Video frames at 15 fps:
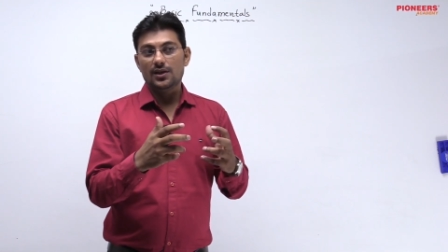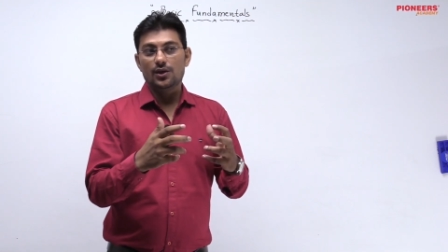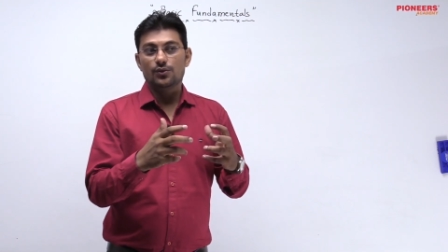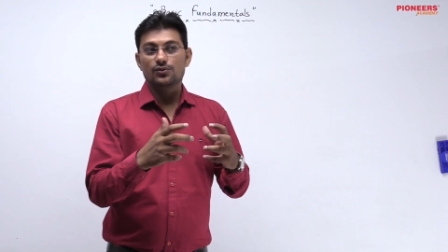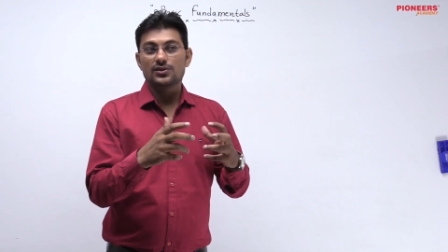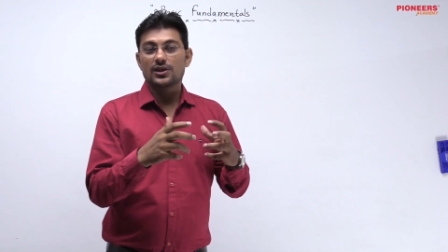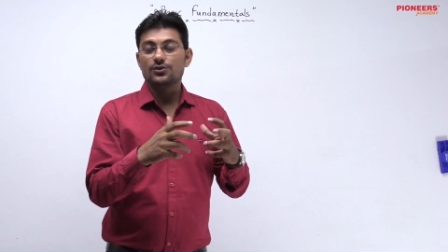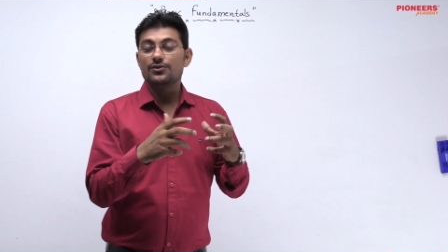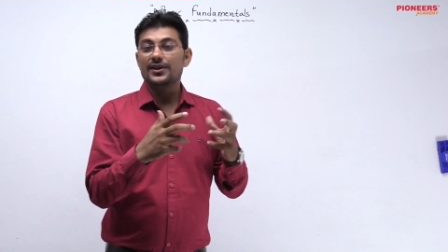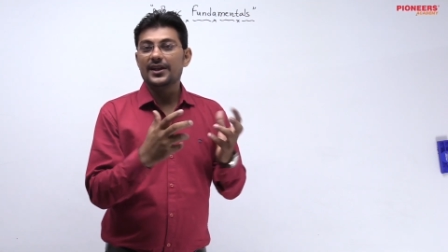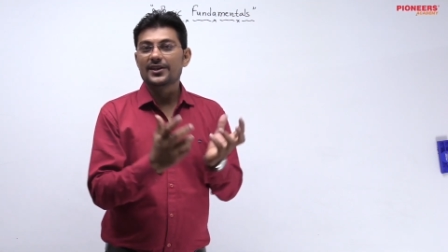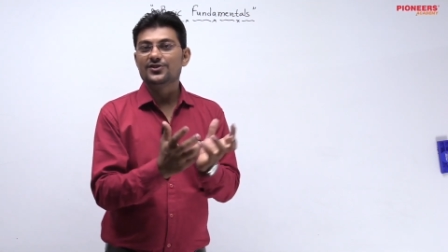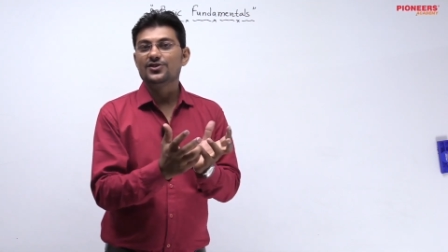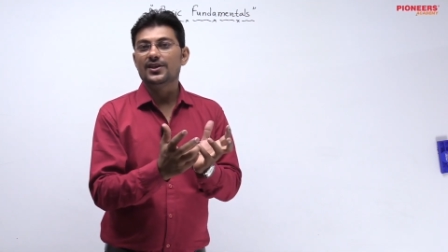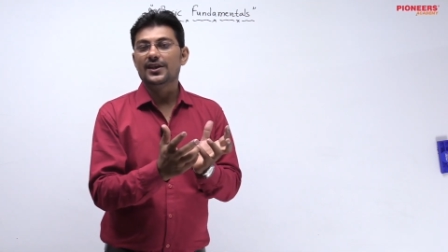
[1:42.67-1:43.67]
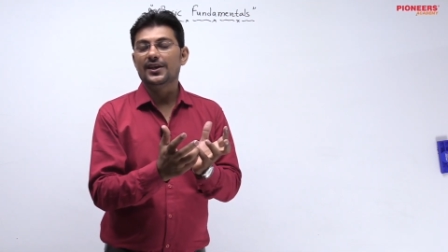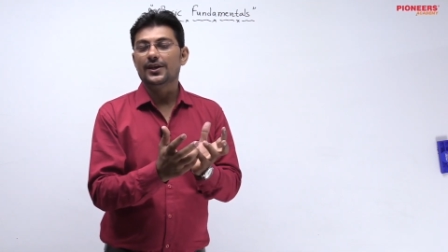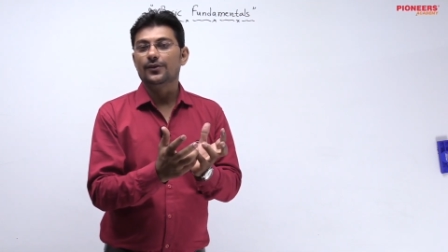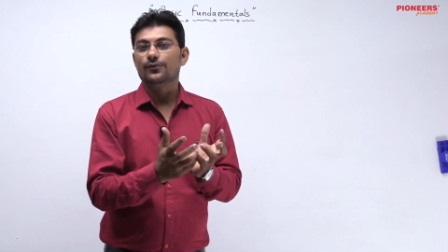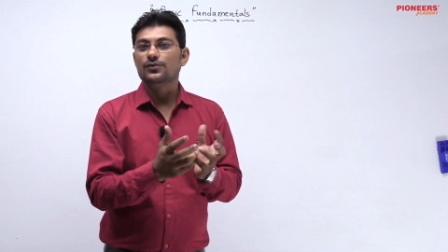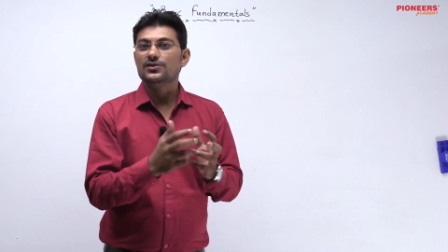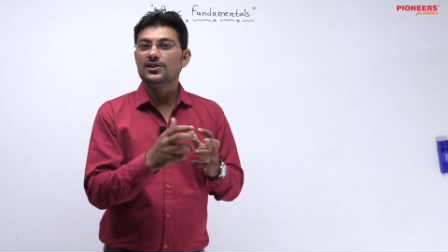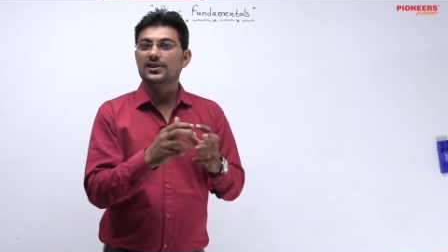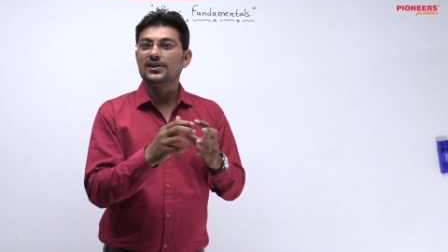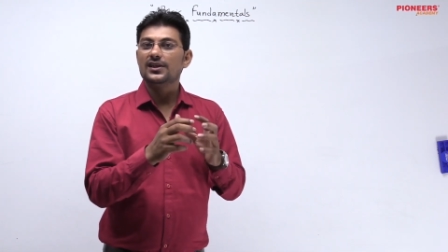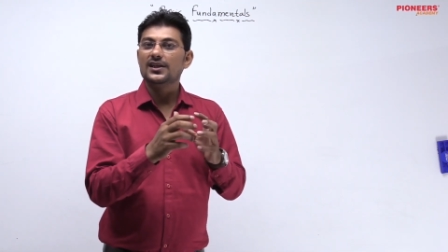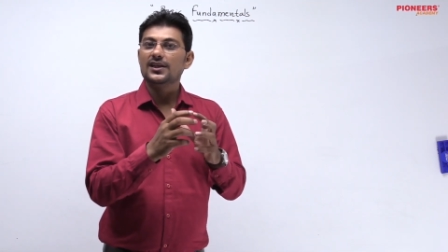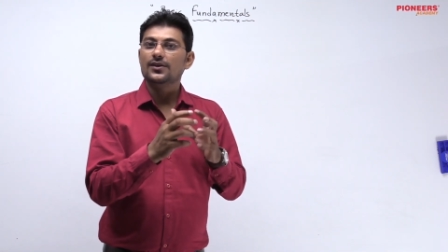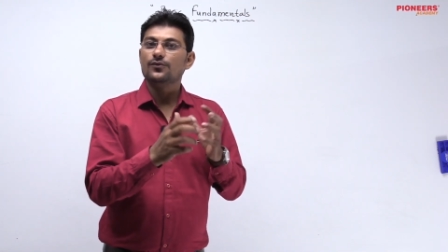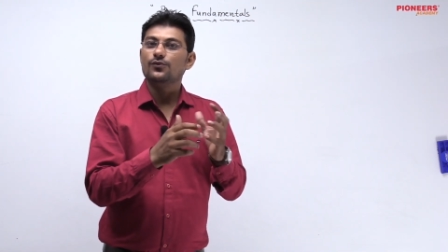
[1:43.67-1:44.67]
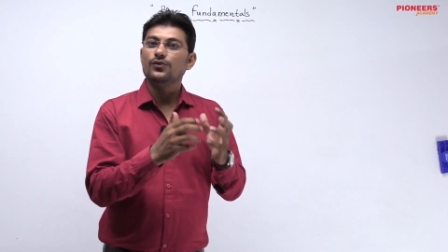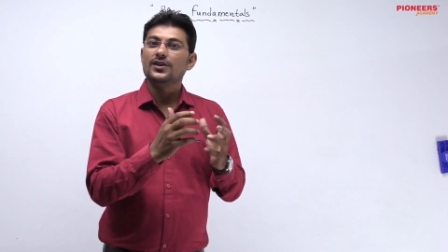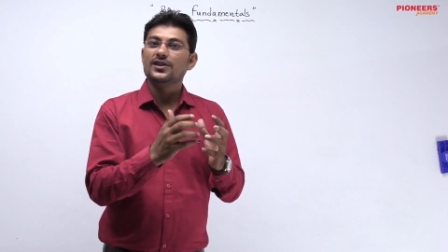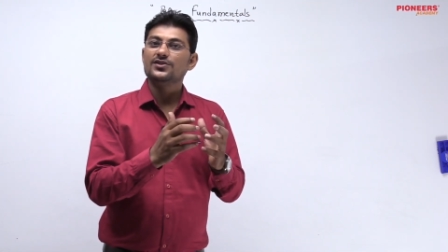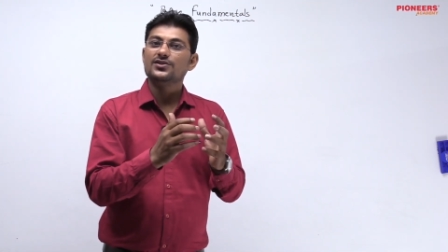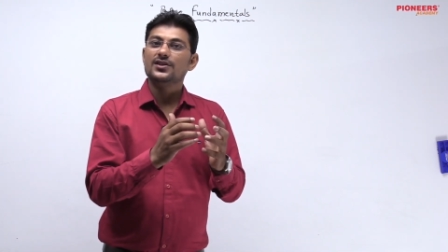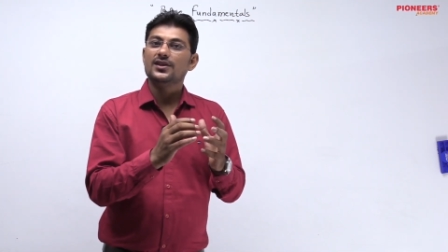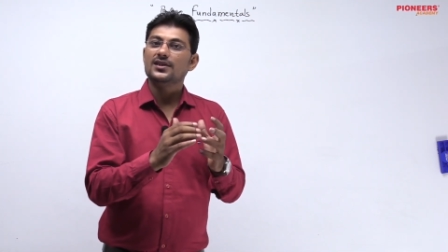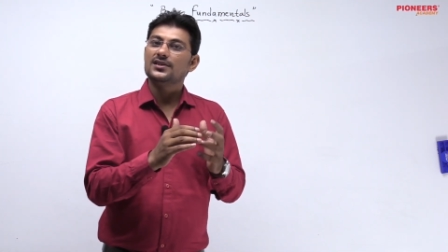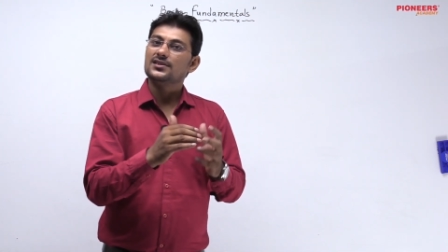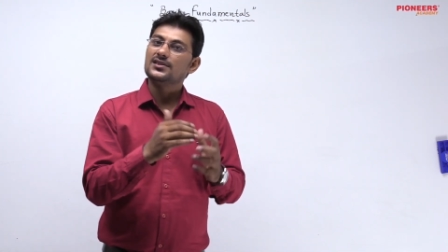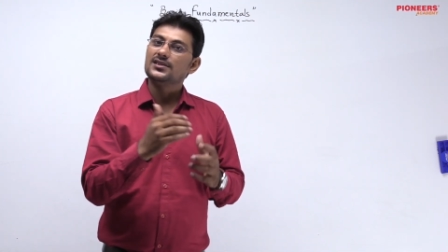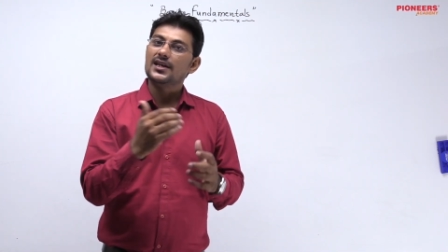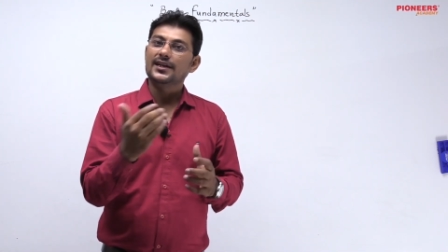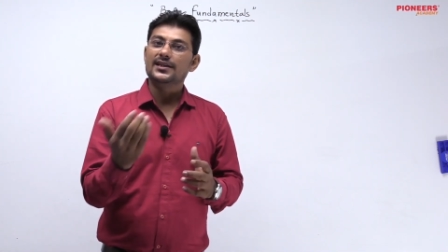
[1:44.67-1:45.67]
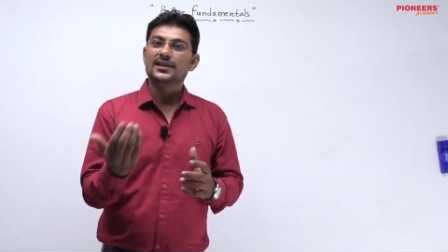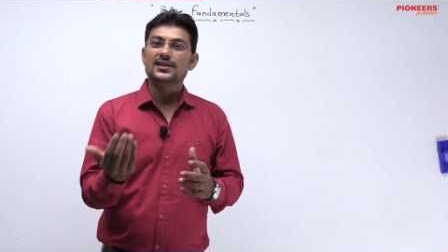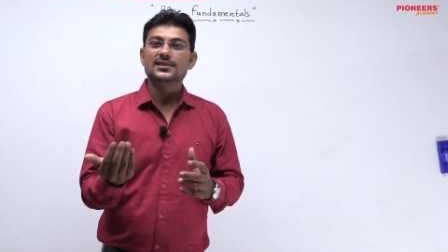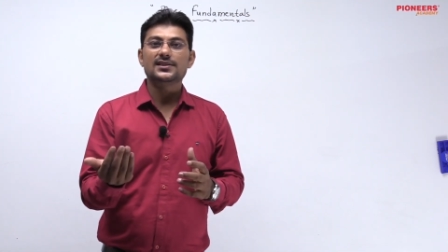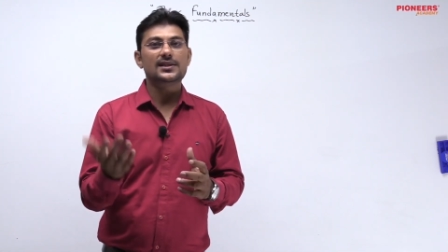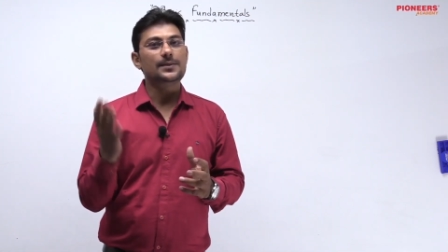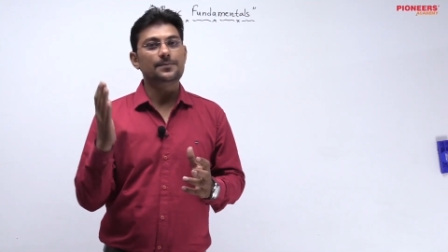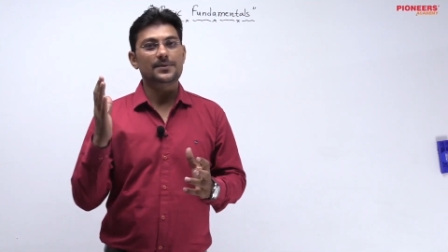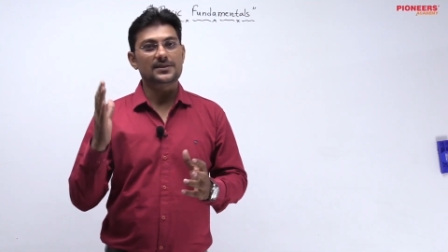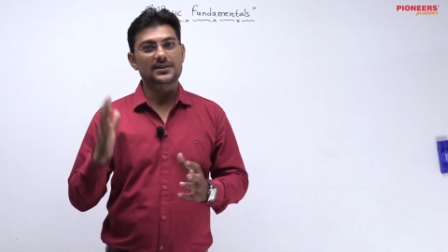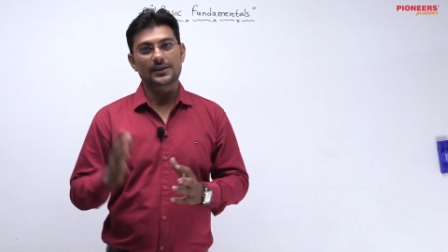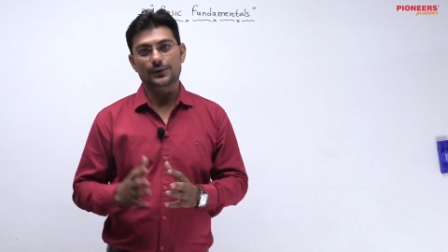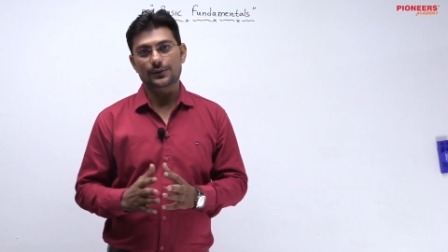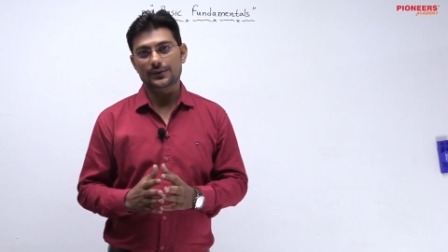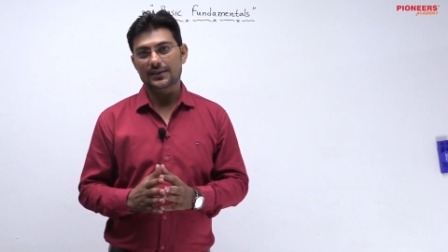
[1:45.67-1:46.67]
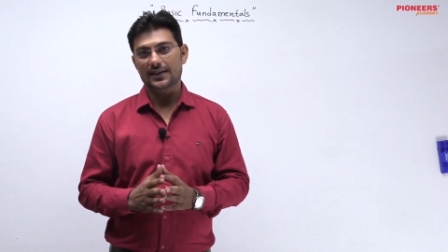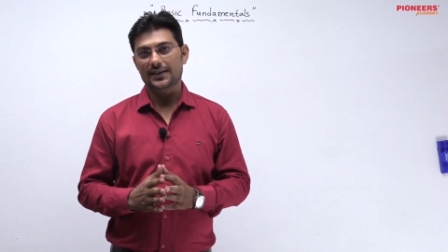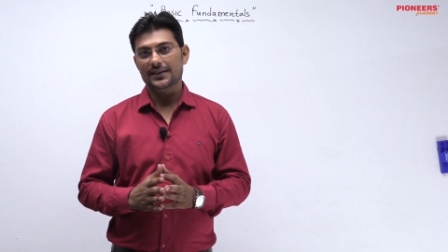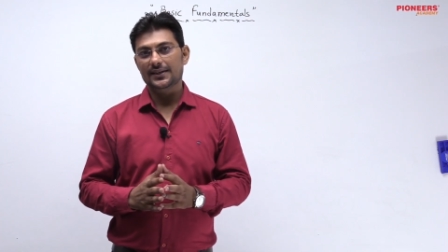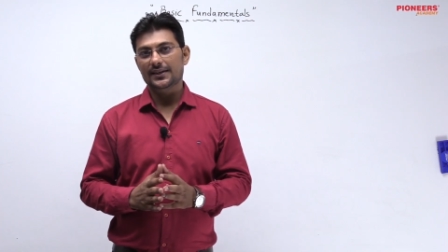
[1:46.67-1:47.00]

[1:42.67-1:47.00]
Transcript: उसका जो नेचर है वो जनरली वो नेचर सेंटर से रिप्रेजेंट होता है